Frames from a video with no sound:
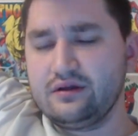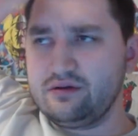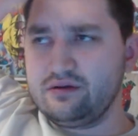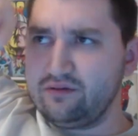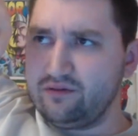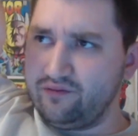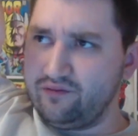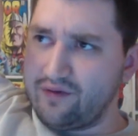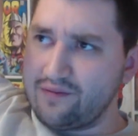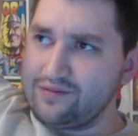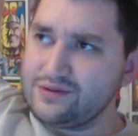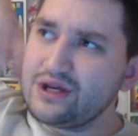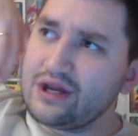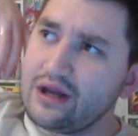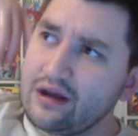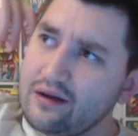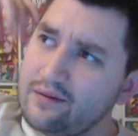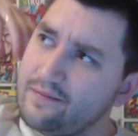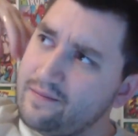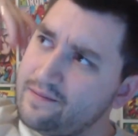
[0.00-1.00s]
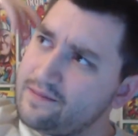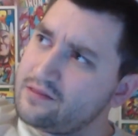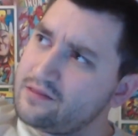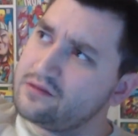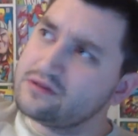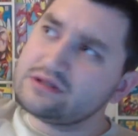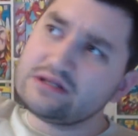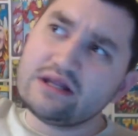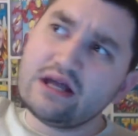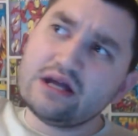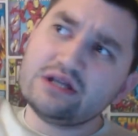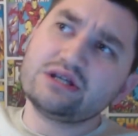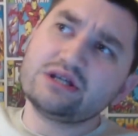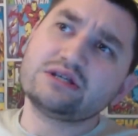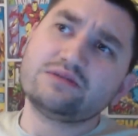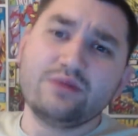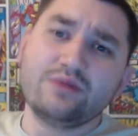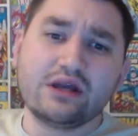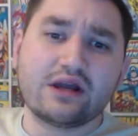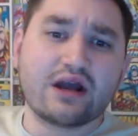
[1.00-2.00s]
вообще, задача
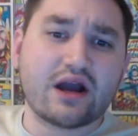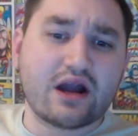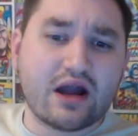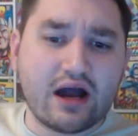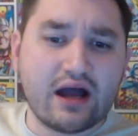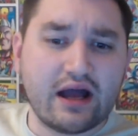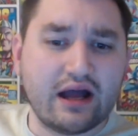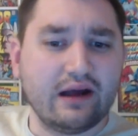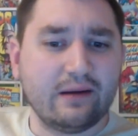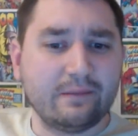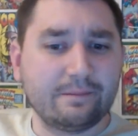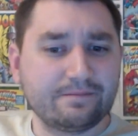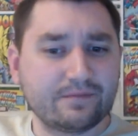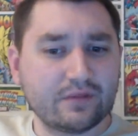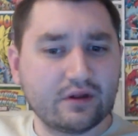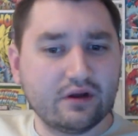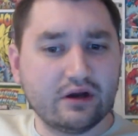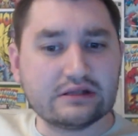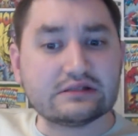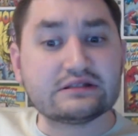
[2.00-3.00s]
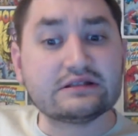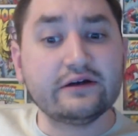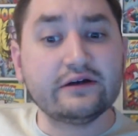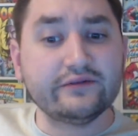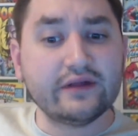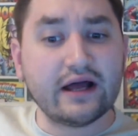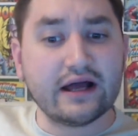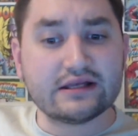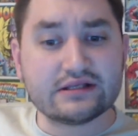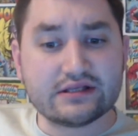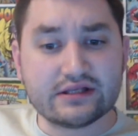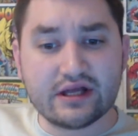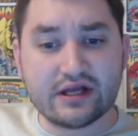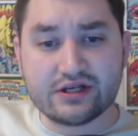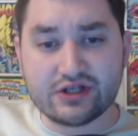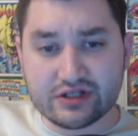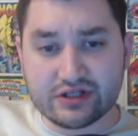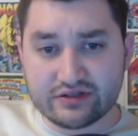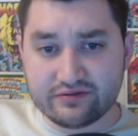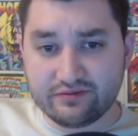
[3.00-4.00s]
СМИ какая? Основная
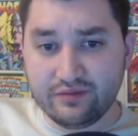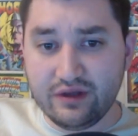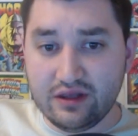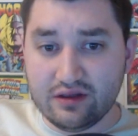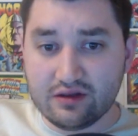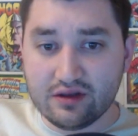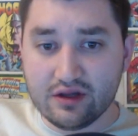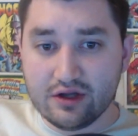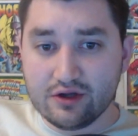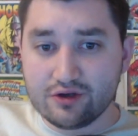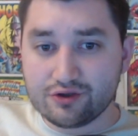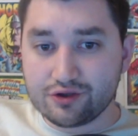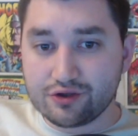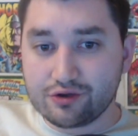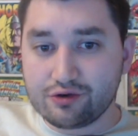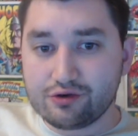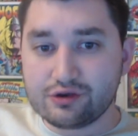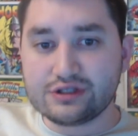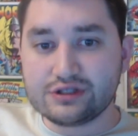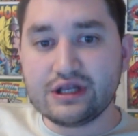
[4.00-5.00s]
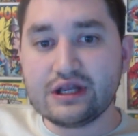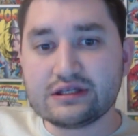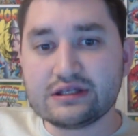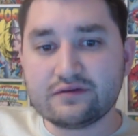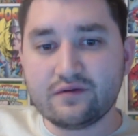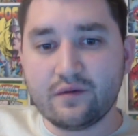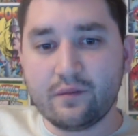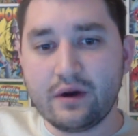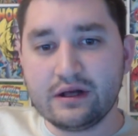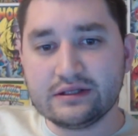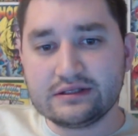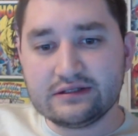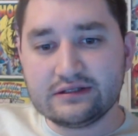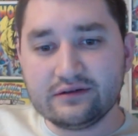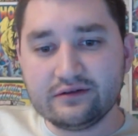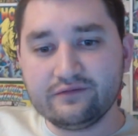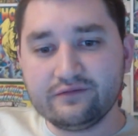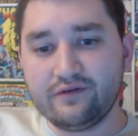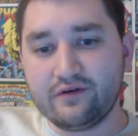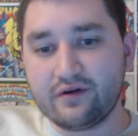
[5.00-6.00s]
задача СМИ. Что такое средства массовой
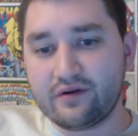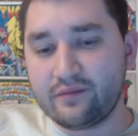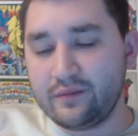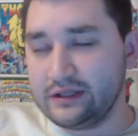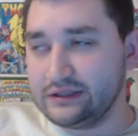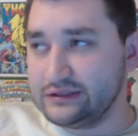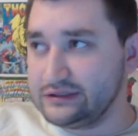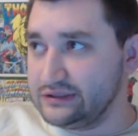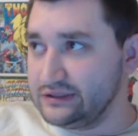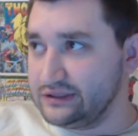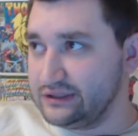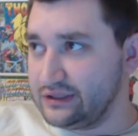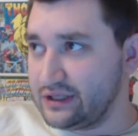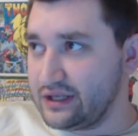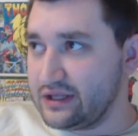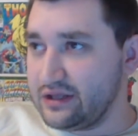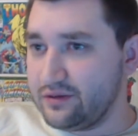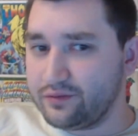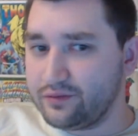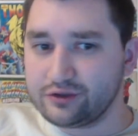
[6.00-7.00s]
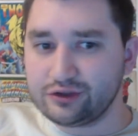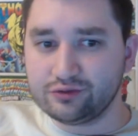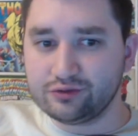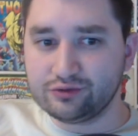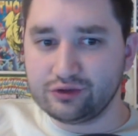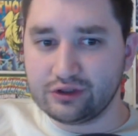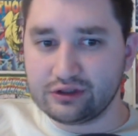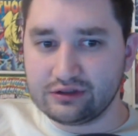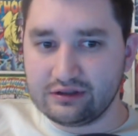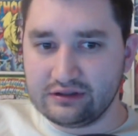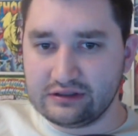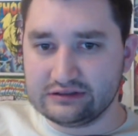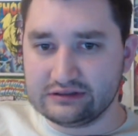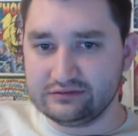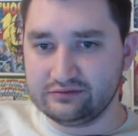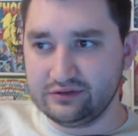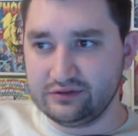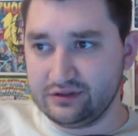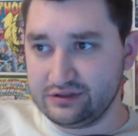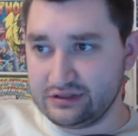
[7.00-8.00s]
информации? Они почему так
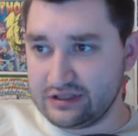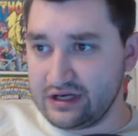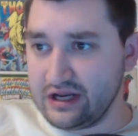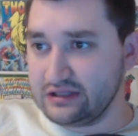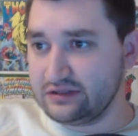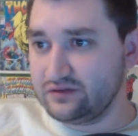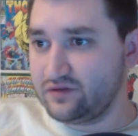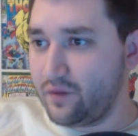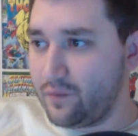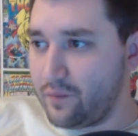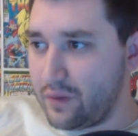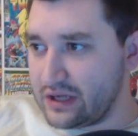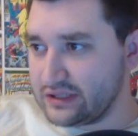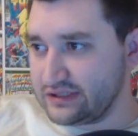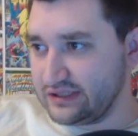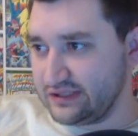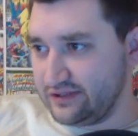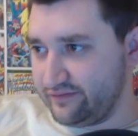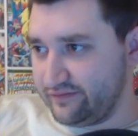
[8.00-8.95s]
названы? Средства массовой